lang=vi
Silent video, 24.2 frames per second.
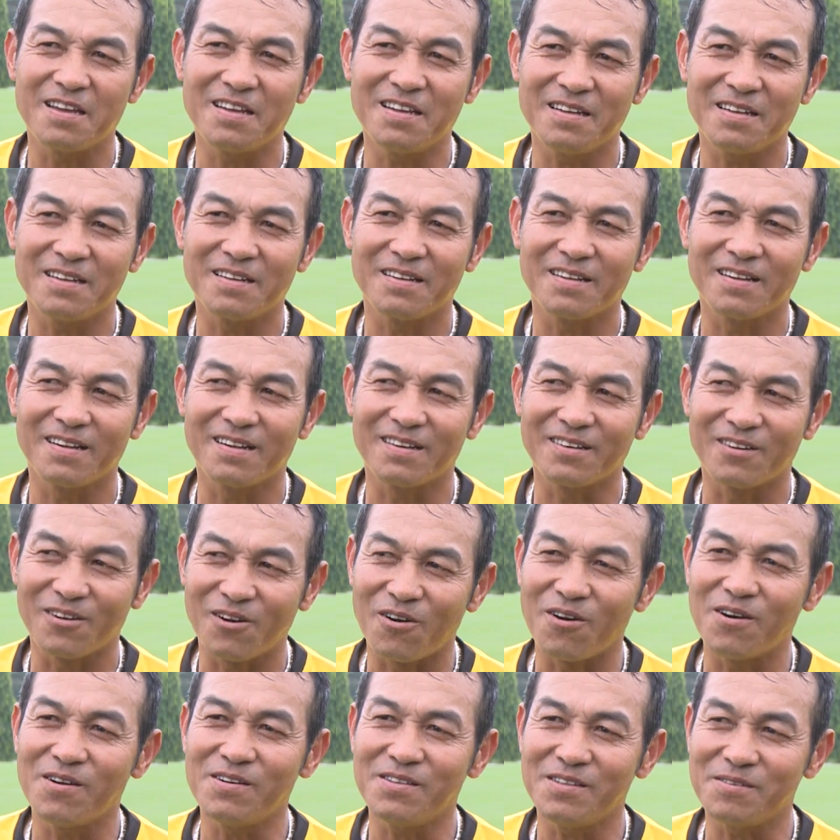ấy,
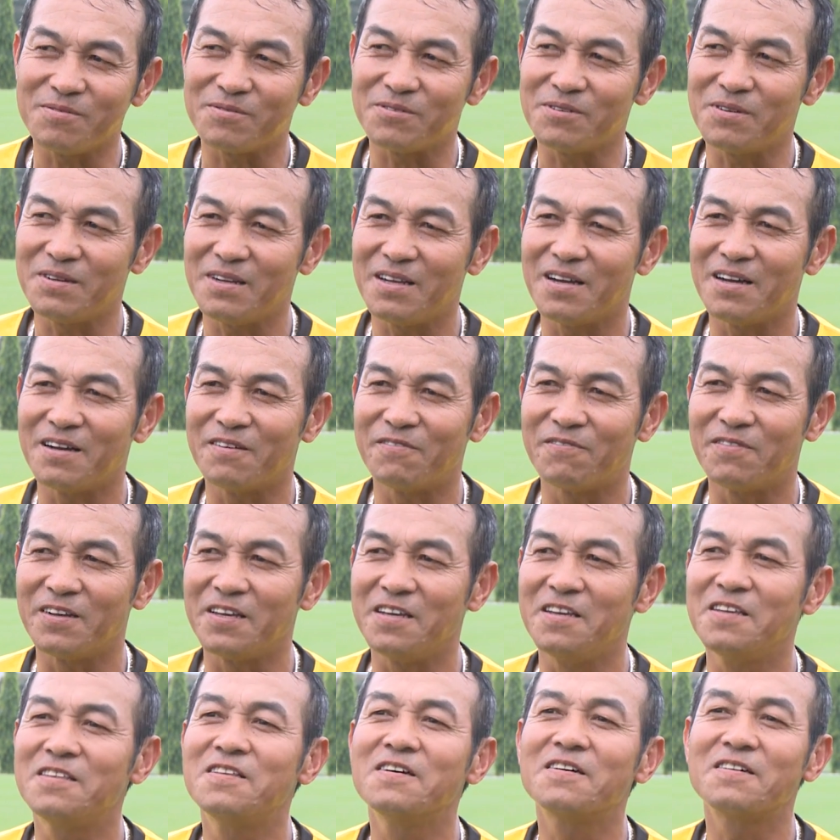nói thì là
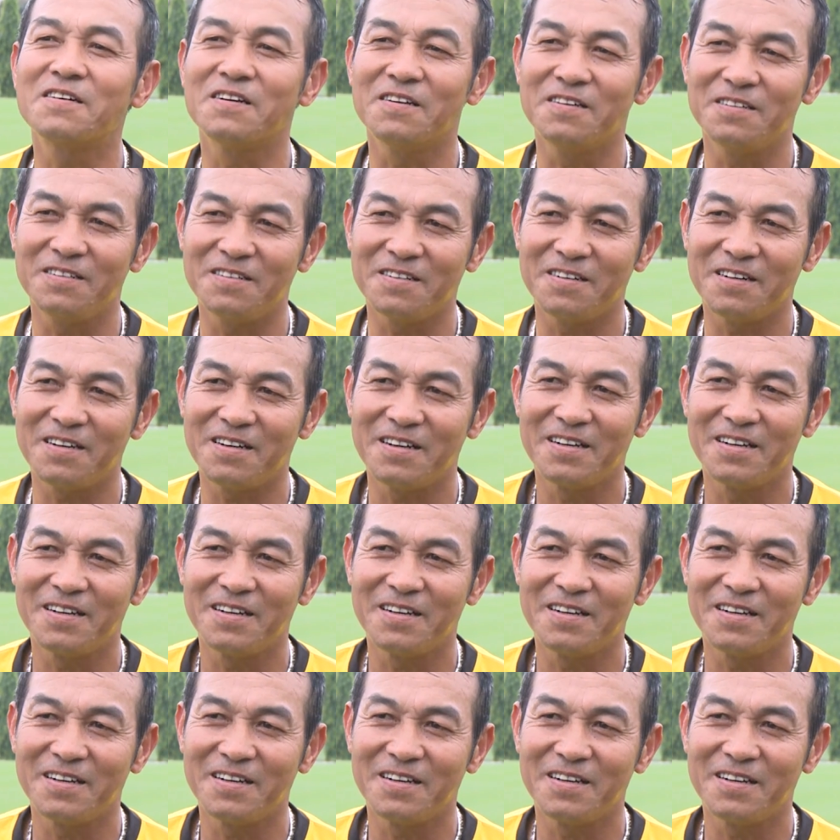ý thức hơn nữa,